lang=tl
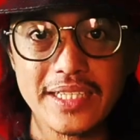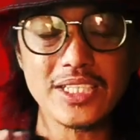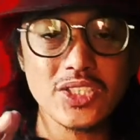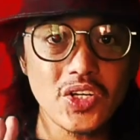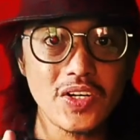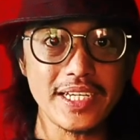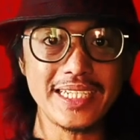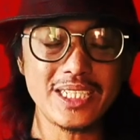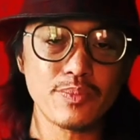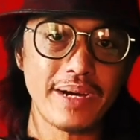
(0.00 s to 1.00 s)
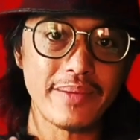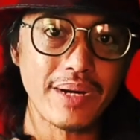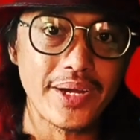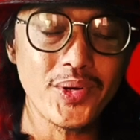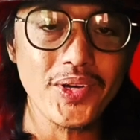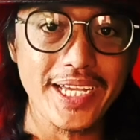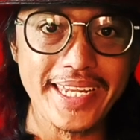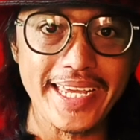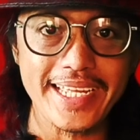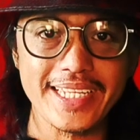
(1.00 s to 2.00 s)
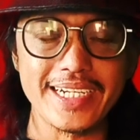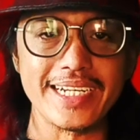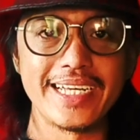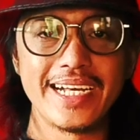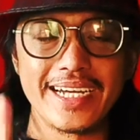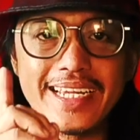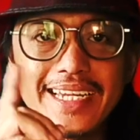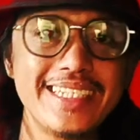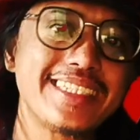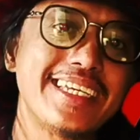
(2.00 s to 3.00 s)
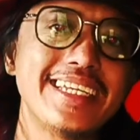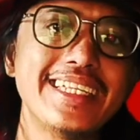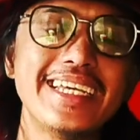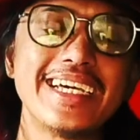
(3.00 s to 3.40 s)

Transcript: This song is by Parokya de Edgar released in